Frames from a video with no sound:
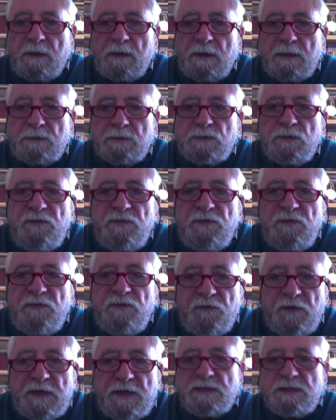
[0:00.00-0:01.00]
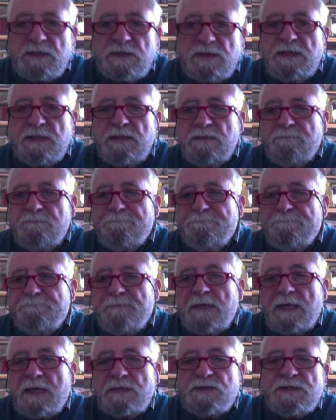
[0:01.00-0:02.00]
Sono difficili
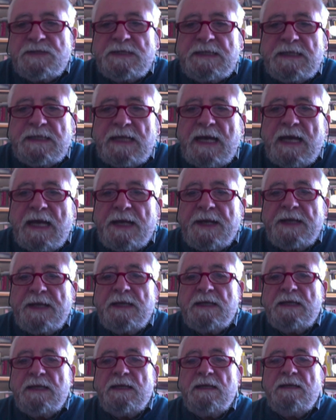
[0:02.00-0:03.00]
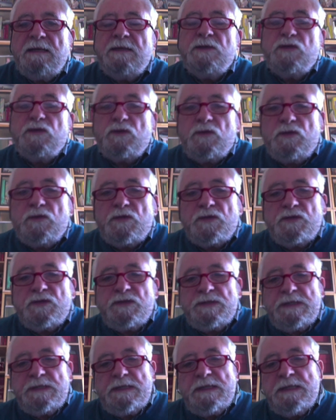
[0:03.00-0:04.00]
da accettare i
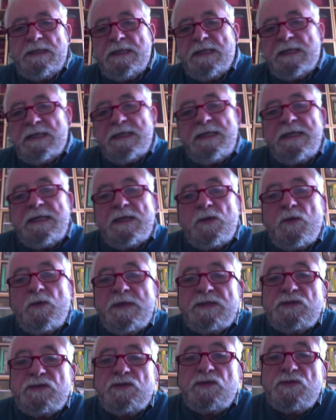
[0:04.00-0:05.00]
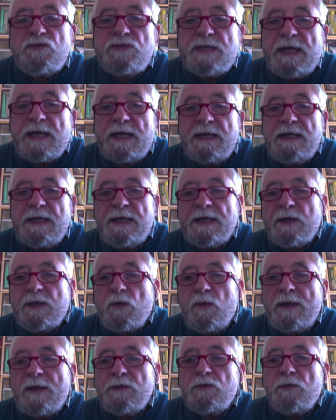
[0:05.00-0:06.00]
discorsi di questo genere
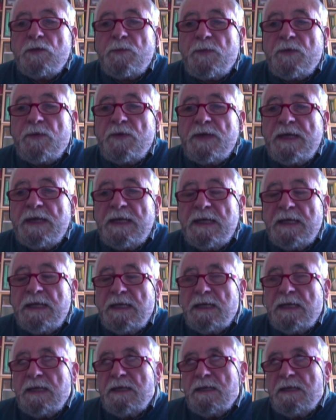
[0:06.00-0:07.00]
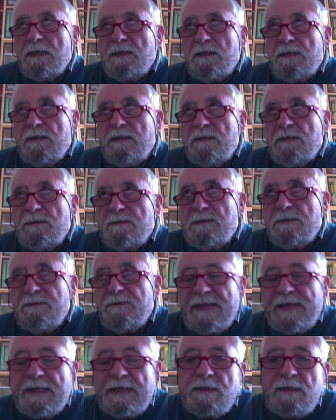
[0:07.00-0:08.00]
quando poi
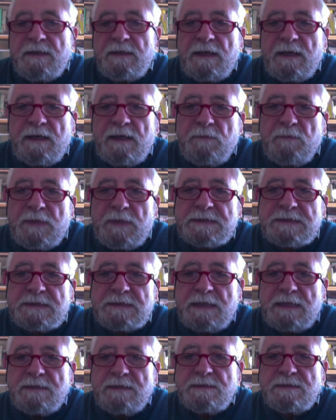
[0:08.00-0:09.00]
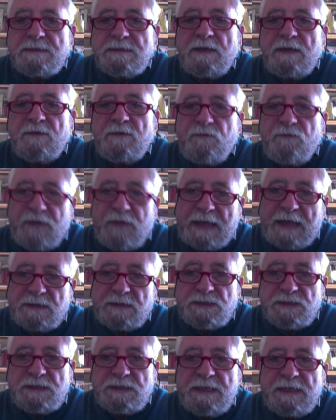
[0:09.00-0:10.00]
diventa abbastanza
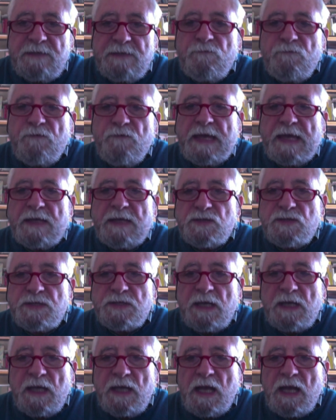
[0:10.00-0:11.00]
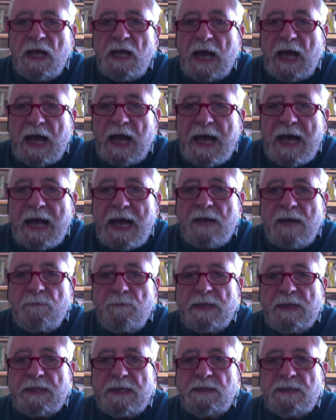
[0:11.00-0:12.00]
facile invece ah,
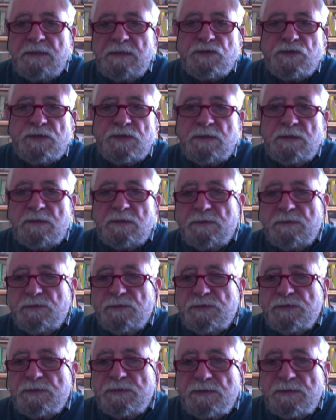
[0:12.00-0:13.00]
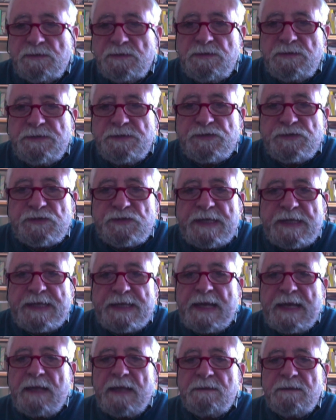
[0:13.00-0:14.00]
ma i, gli
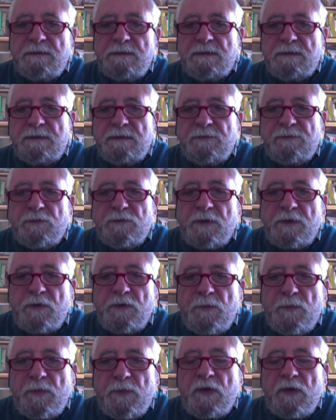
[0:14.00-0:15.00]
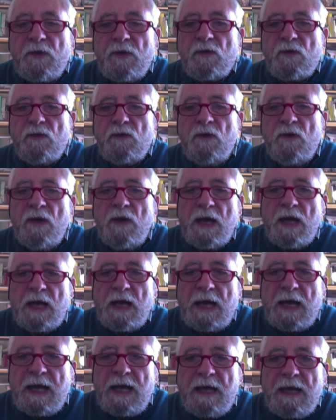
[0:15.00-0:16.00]
insegnanti lavorano poco,
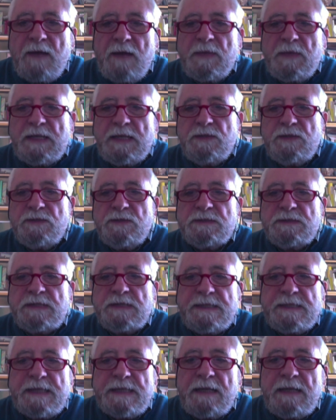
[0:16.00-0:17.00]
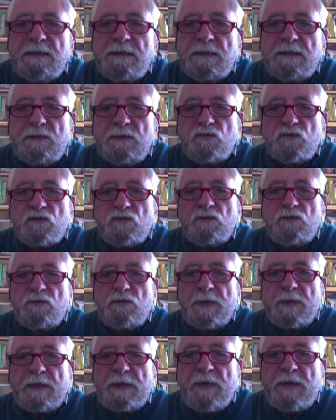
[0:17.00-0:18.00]
ah, ma gli insegnanti non
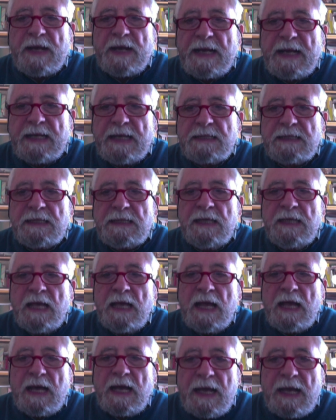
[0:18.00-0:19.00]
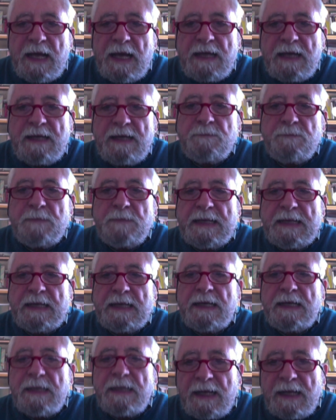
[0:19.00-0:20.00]
sono preparati,
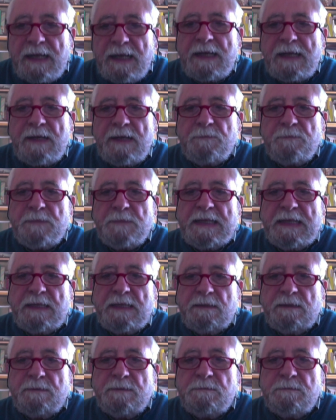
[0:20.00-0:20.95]
ama, ah, ama.